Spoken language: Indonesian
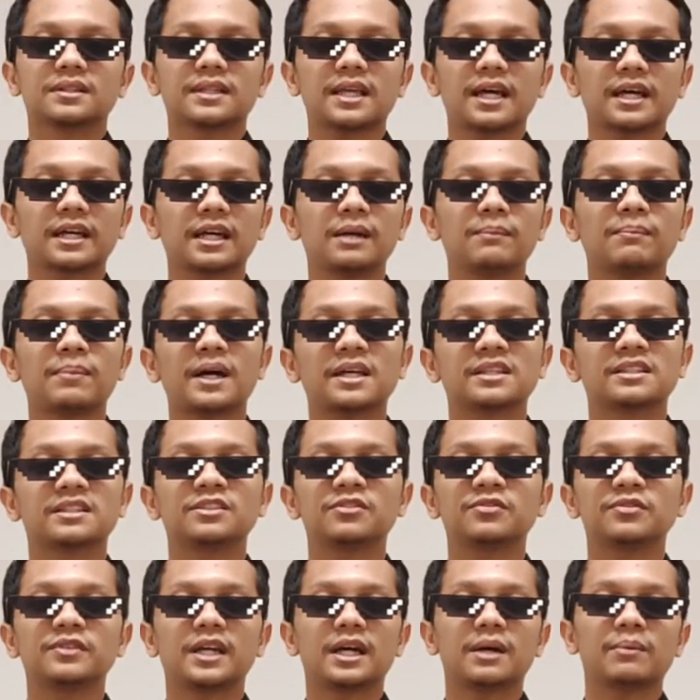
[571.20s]
Saking
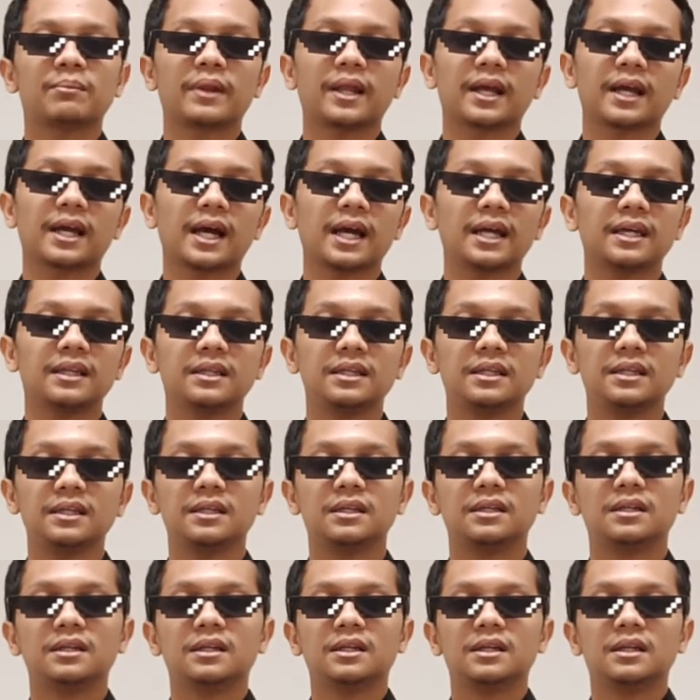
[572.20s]
pasifnya mereka ini
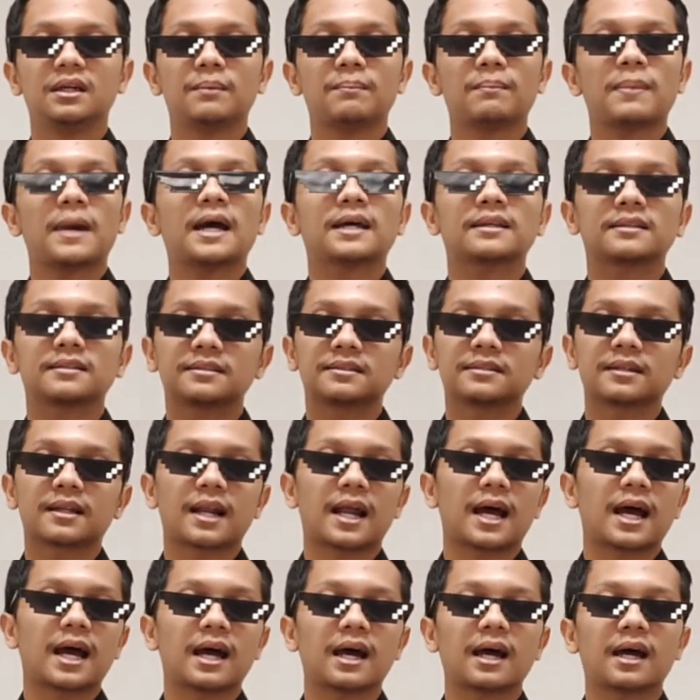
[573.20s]

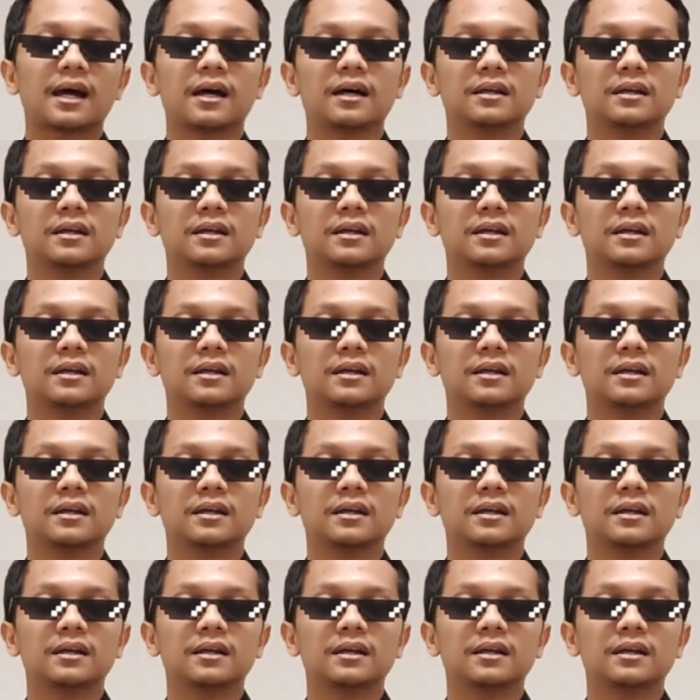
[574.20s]
pasrah